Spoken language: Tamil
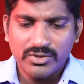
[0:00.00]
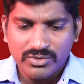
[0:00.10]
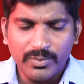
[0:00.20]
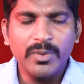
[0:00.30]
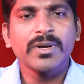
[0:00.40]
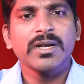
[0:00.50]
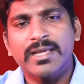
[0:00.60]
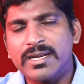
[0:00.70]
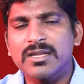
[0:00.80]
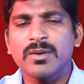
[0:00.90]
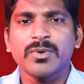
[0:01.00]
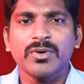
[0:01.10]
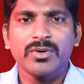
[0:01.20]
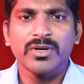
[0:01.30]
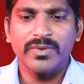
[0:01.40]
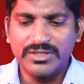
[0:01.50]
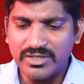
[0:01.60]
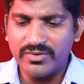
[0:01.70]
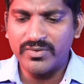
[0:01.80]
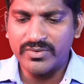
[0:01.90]
ஸோ அப்படிப்பட்ட நேரத்தில் இப்போ நவாஸ்
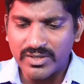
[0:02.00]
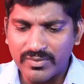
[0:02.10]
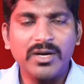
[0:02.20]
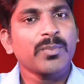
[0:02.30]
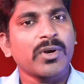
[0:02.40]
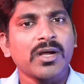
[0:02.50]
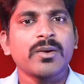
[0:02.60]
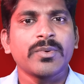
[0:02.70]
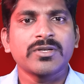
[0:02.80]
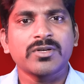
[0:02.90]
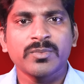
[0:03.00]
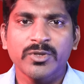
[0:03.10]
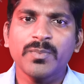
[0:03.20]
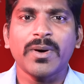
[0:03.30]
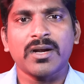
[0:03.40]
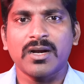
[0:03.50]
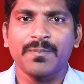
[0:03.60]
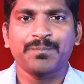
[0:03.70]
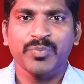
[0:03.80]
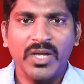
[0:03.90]
ஷெரீஃப் அவர்கள் வரப்போகிறாங்க அப்படின்னு சொல்லும்போது
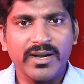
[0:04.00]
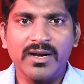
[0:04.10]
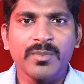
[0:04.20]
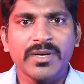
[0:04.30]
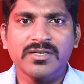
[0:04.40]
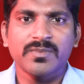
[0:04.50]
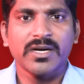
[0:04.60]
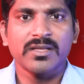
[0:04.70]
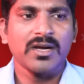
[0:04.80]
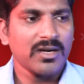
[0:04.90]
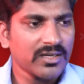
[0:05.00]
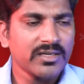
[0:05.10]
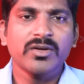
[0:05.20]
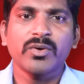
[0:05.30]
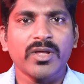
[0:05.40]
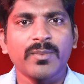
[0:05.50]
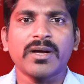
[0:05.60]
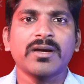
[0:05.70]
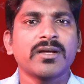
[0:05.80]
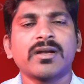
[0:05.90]
பார்க்கலாம் நல்ல மாற்றம் நடந்தால் அங்கே இருக்கக்கூடிய
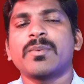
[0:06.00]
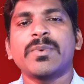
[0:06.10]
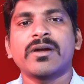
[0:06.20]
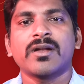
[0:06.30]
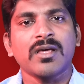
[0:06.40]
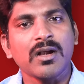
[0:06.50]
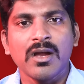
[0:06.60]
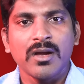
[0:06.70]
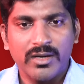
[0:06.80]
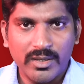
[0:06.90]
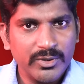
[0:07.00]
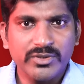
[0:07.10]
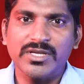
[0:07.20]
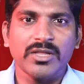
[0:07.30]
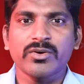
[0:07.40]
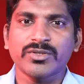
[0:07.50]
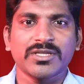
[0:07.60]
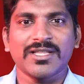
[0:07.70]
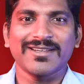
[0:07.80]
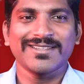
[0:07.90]
மக்களுக்கு நன்மை நடந்தால் நமக்கும்
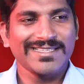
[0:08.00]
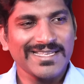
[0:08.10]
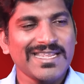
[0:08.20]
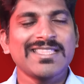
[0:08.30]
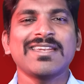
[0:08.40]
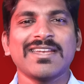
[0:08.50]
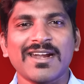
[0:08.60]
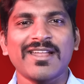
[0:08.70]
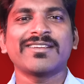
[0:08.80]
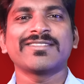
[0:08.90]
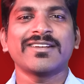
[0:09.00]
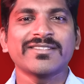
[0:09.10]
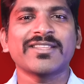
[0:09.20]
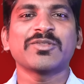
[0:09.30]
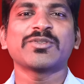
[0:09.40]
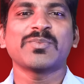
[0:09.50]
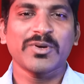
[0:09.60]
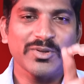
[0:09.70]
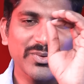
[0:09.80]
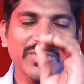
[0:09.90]
சந்தோஷம்தான் எதிரி நல்லா இருந்தாலும்
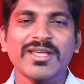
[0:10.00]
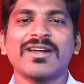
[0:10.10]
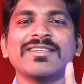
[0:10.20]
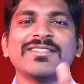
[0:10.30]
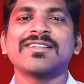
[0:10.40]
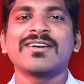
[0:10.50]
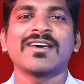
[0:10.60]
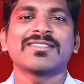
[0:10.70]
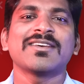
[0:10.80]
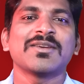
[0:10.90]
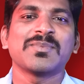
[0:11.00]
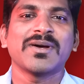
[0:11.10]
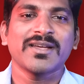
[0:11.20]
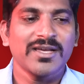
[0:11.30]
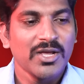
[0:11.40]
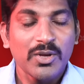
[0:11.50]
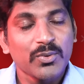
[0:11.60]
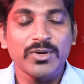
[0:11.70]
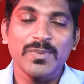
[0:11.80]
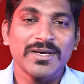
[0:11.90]
சந்தோஷப்படுறது ஒரே ஆள் இந்தியர்களாக தான் இருப்பாங்க
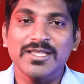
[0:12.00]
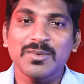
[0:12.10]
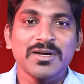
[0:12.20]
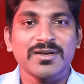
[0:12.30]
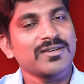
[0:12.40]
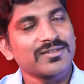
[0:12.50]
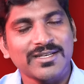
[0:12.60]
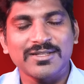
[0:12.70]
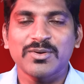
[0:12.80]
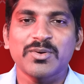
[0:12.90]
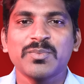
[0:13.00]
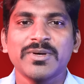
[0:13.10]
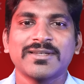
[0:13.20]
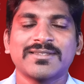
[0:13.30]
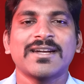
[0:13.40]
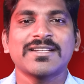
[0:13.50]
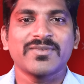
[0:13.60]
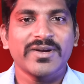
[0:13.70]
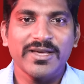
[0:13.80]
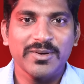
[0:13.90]
குறிப்பாக தமிழர்கள் அதில் ரொம்ப
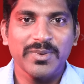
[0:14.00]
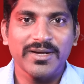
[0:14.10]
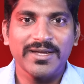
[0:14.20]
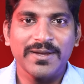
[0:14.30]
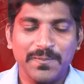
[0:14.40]
சாட்டிஸ்ஃபைடாக இருப்பாங்க